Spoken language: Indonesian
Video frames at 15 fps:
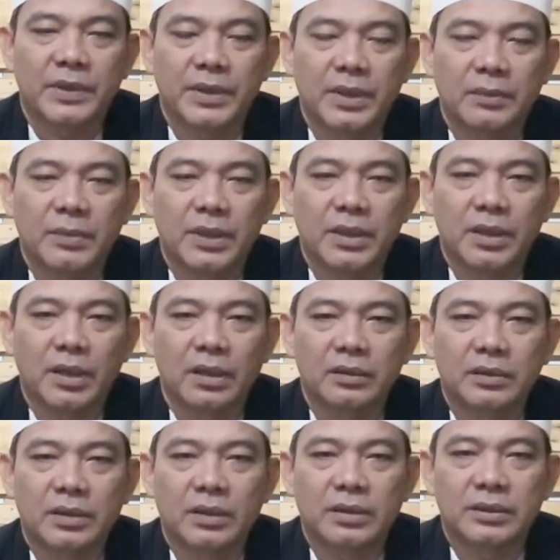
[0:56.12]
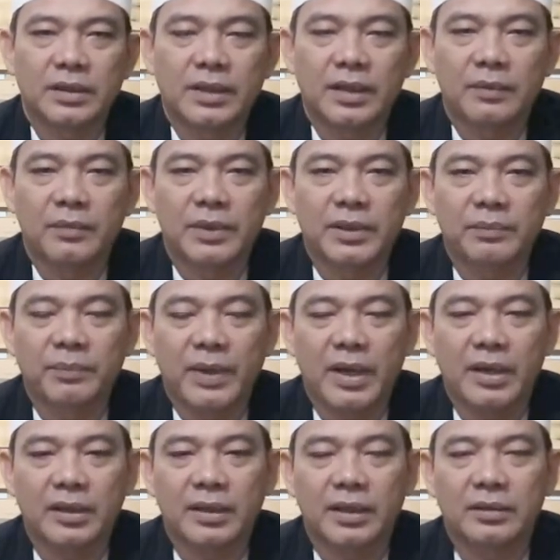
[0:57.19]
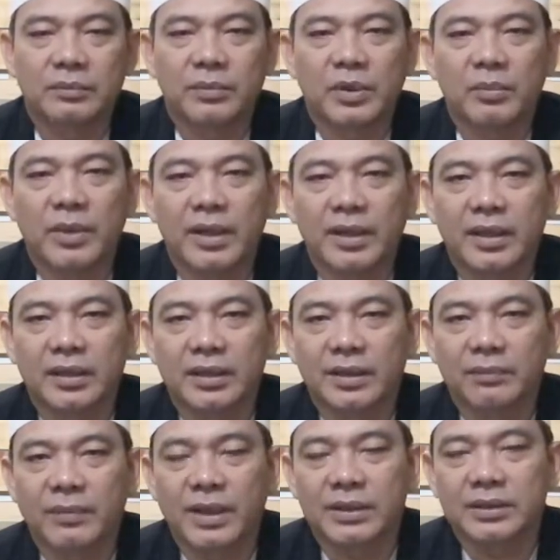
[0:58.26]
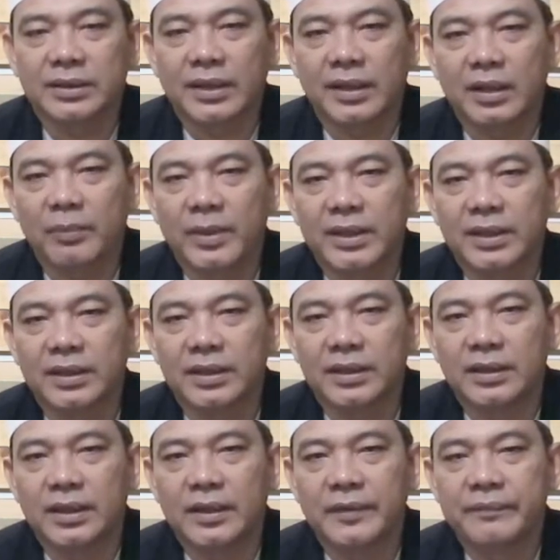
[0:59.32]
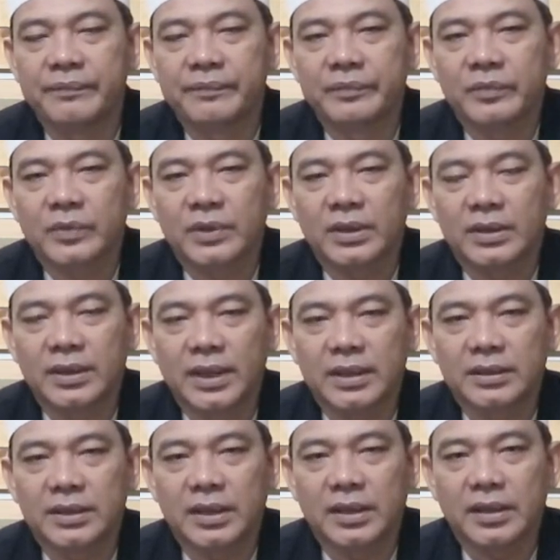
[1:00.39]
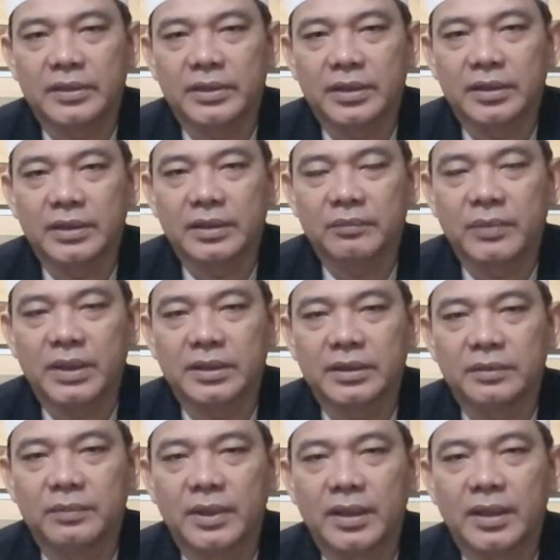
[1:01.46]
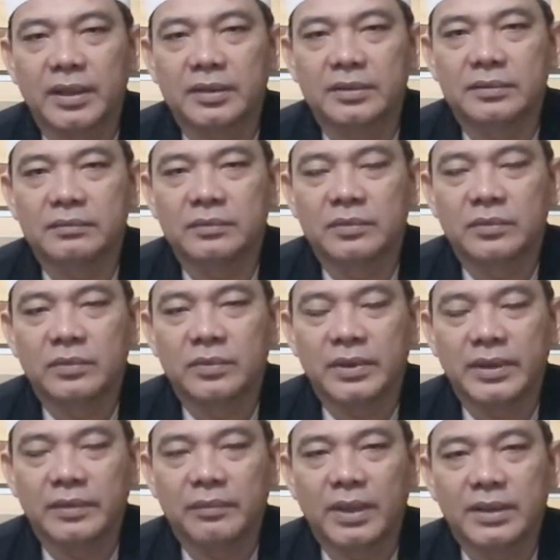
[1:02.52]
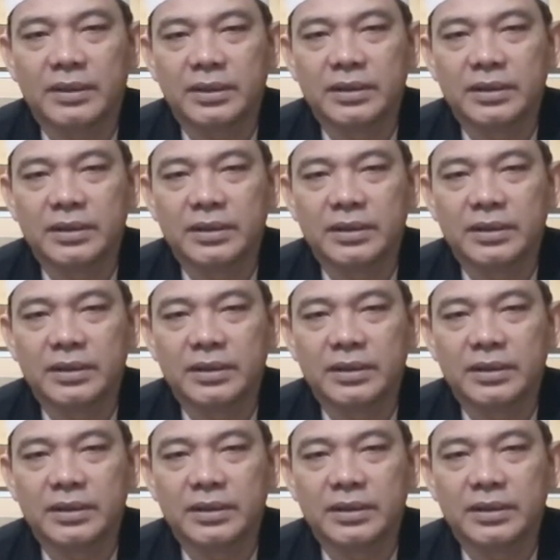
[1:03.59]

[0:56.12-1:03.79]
yang mana Allah telah melimpahkan berbagai nikmatnya kepada kita di antaranya nikmat iman, nikmat